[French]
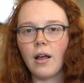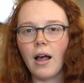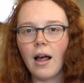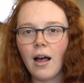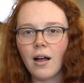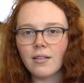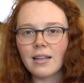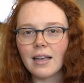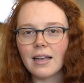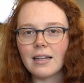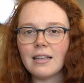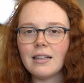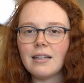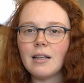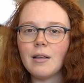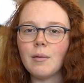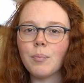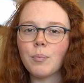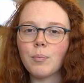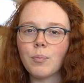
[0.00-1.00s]
entraîner
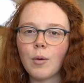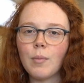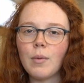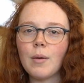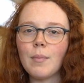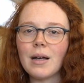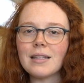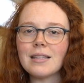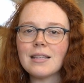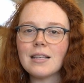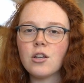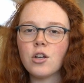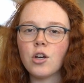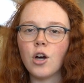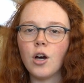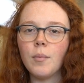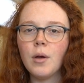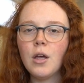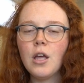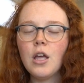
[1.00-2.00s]
des problématiques
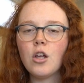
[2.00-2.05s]
comme